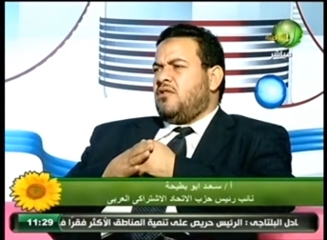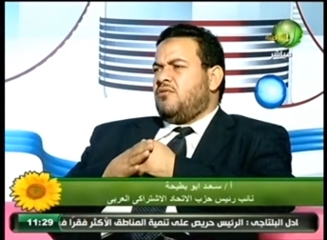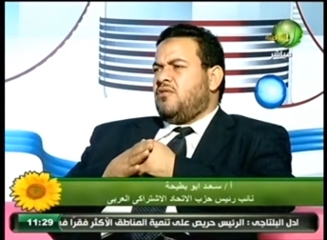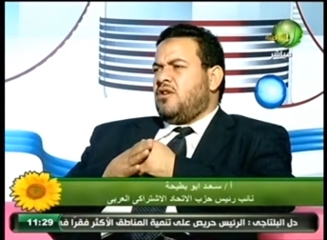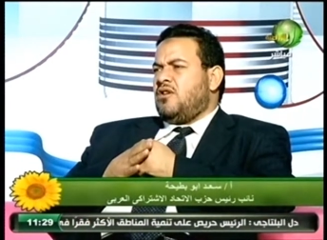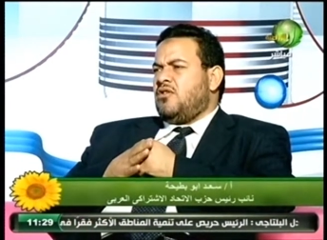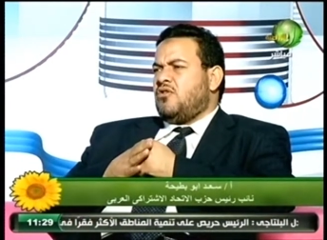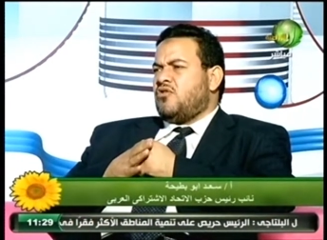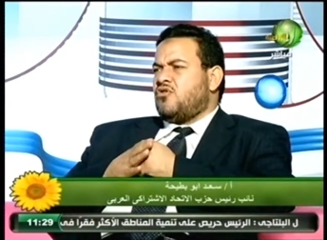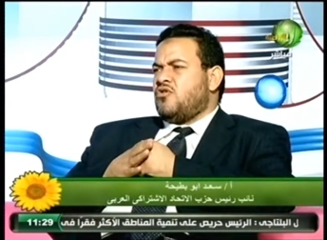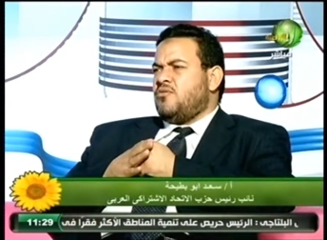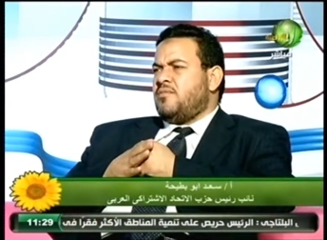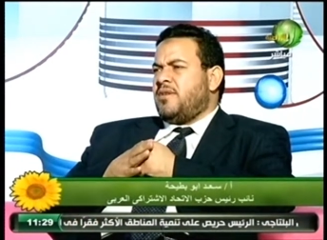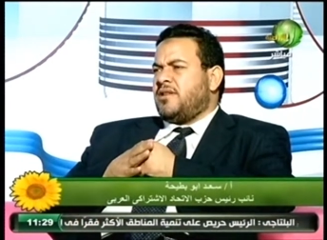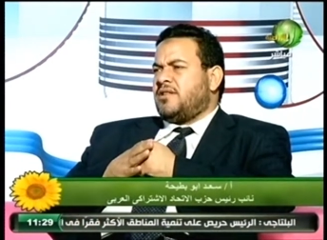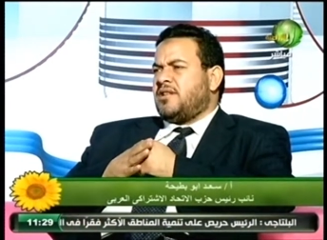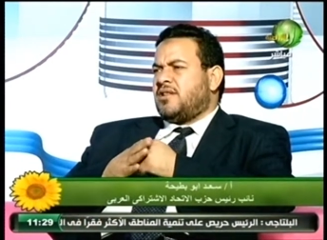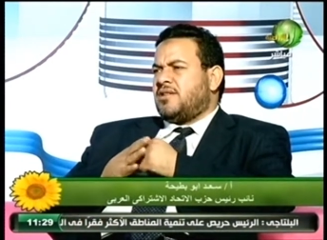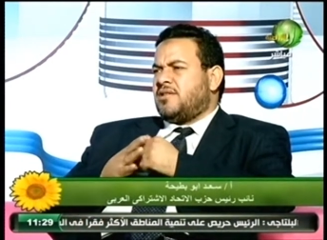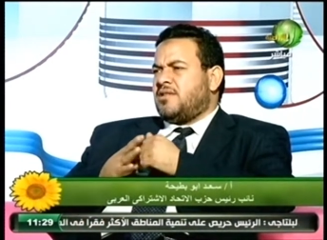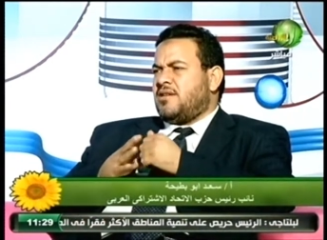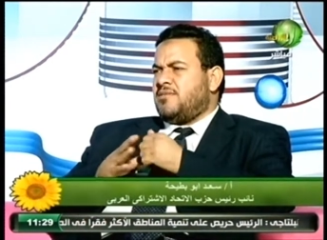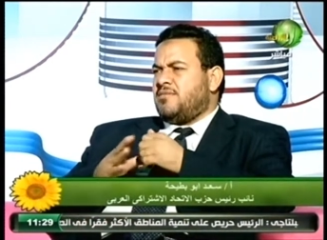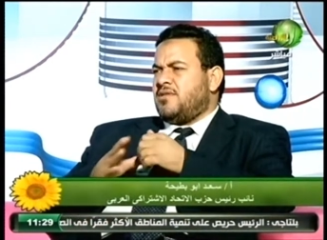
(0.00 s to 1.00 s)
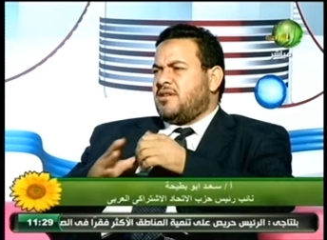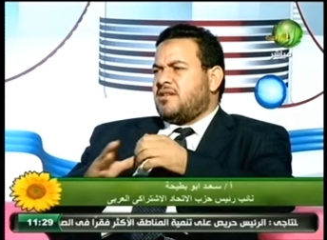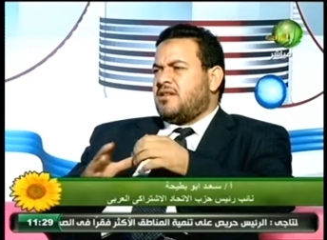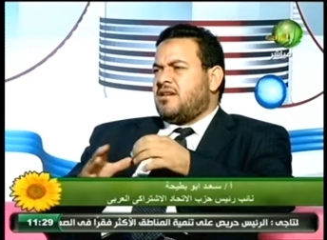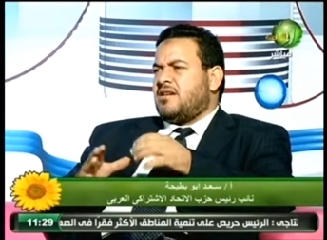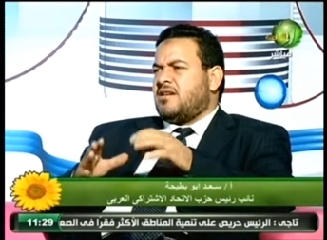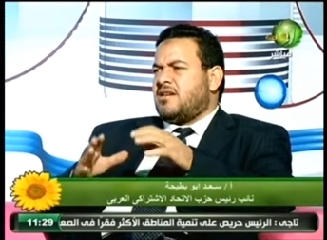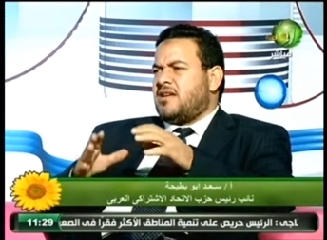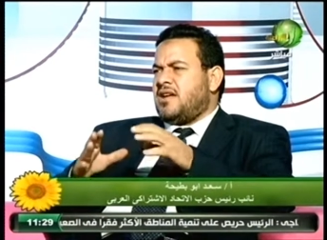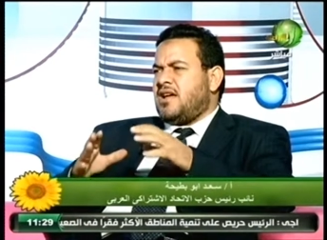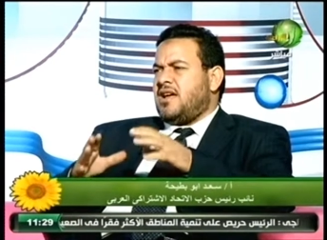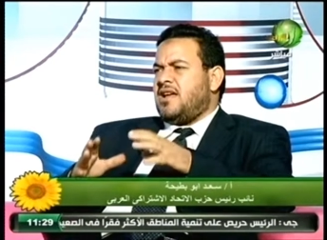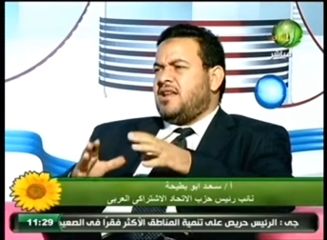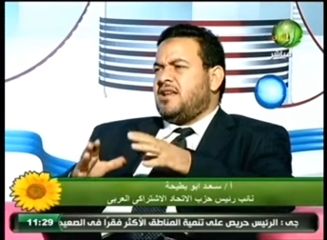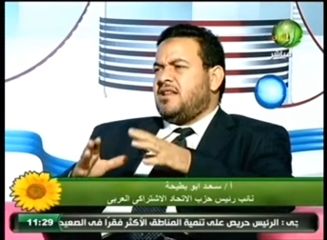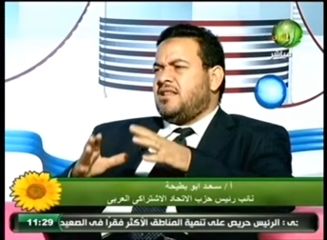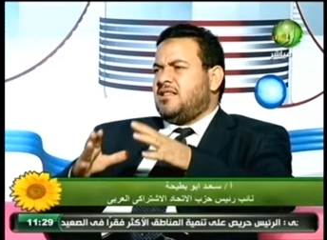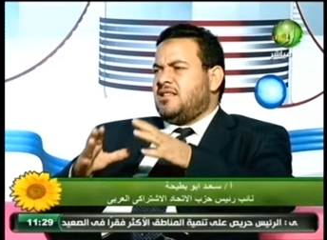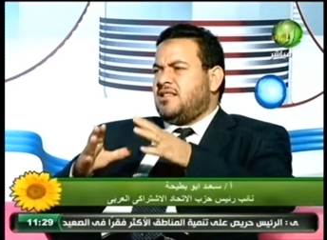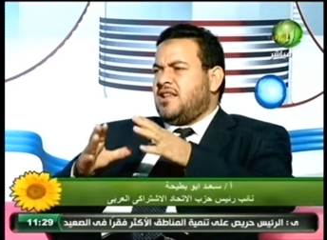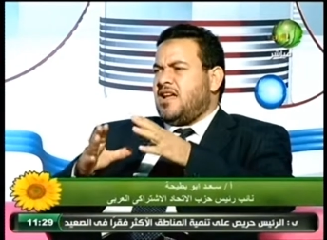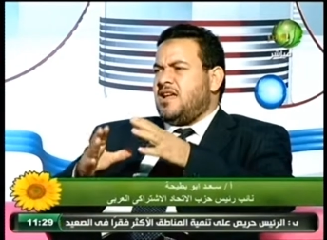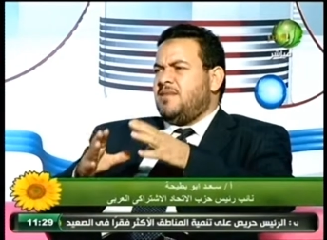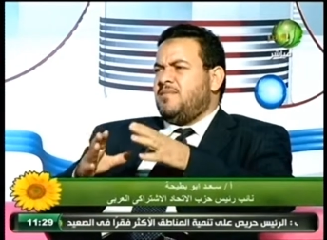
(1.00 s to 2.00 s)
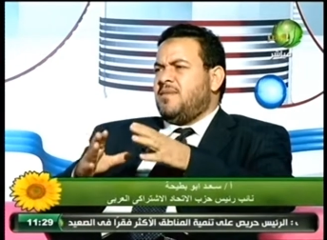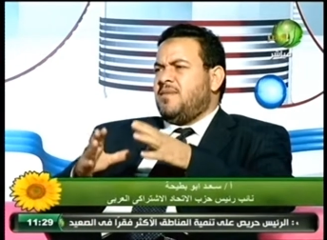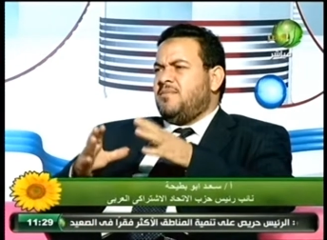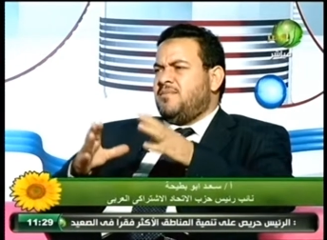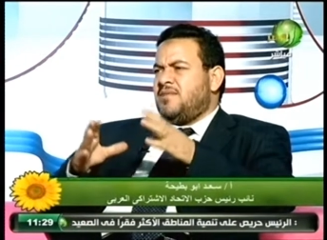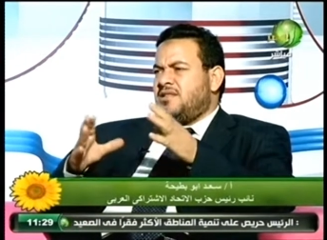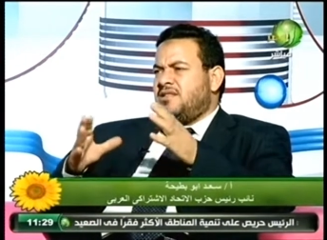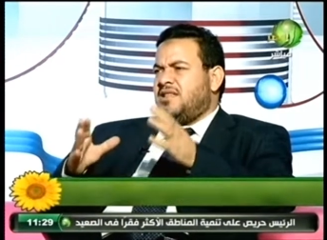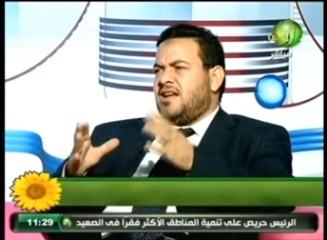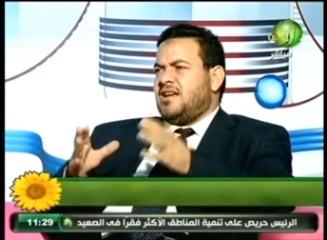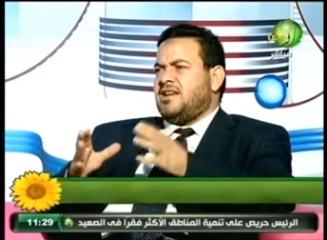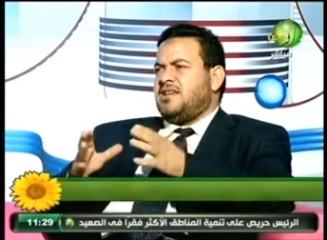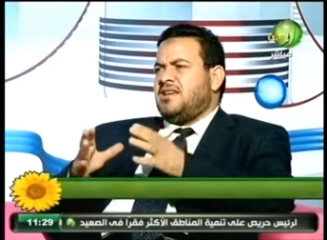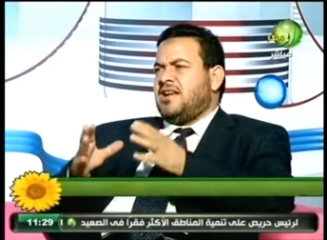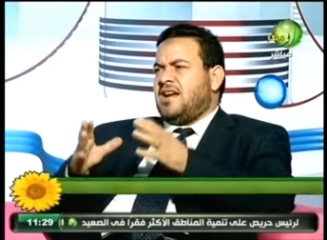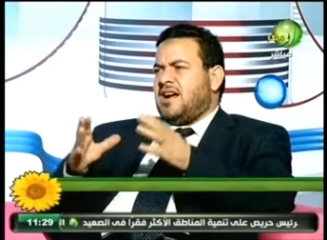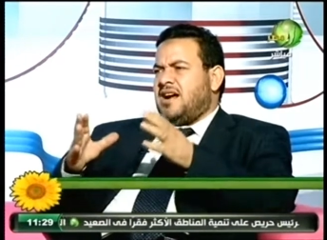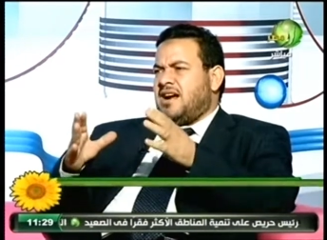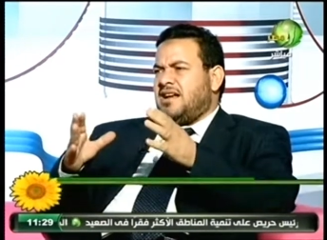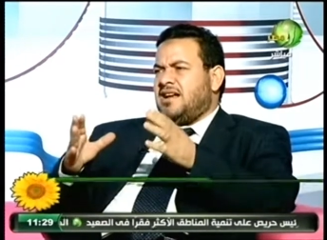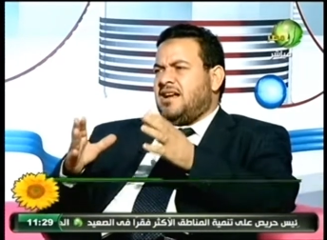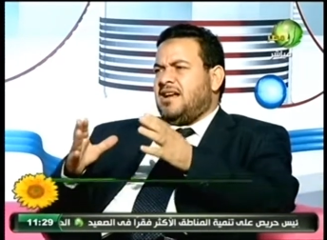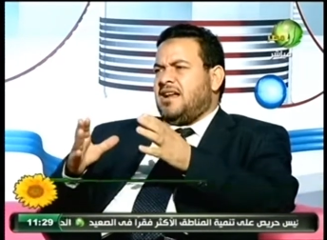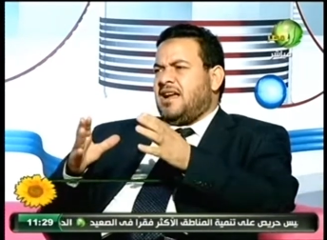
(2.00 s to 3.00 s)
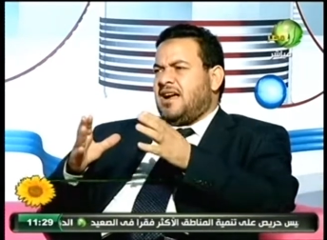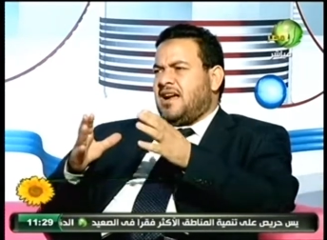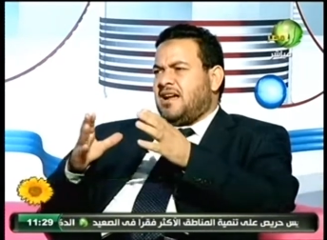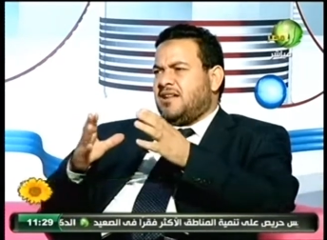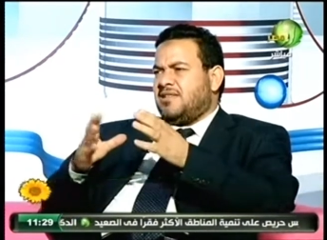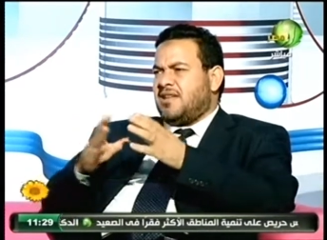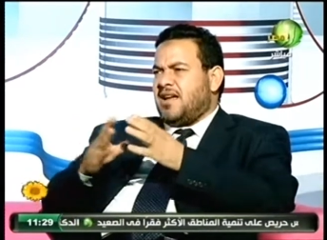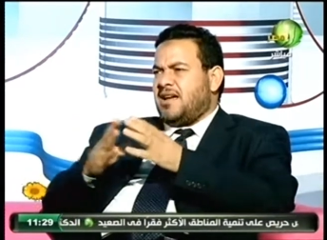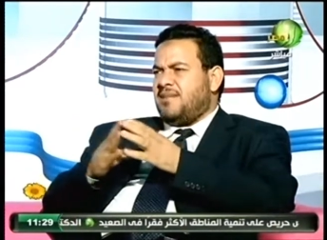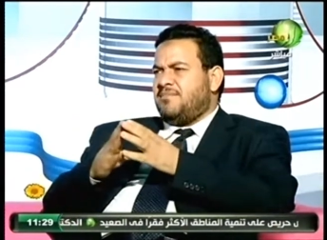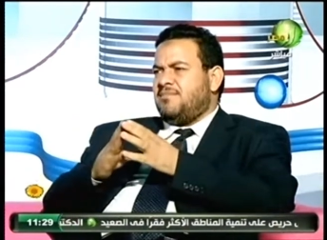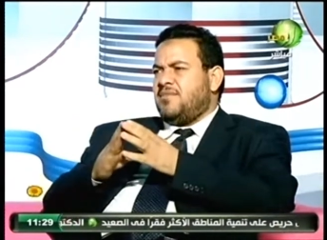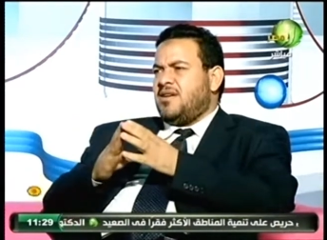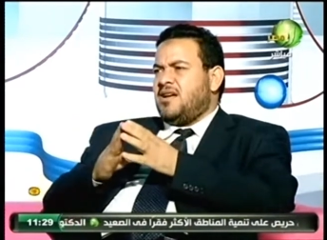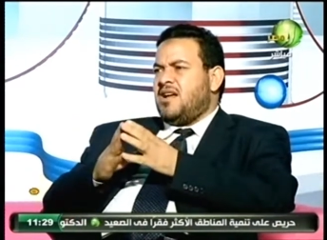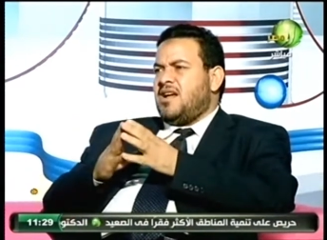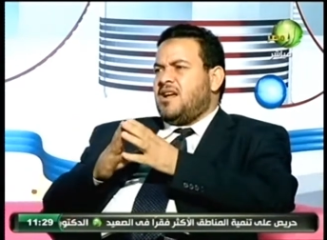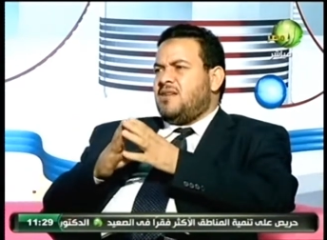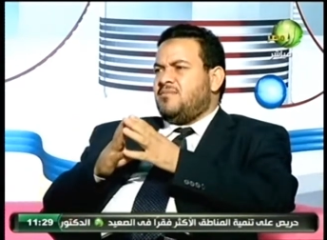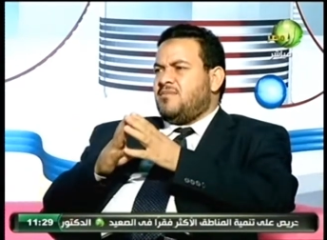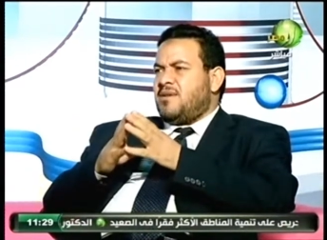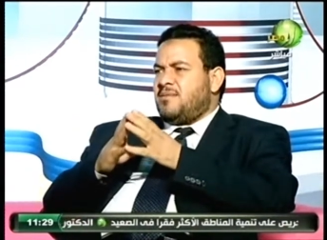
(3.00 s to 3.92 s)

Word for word: والحكومات السابقه كانت دايما بتضيق على الاحزاب تمام.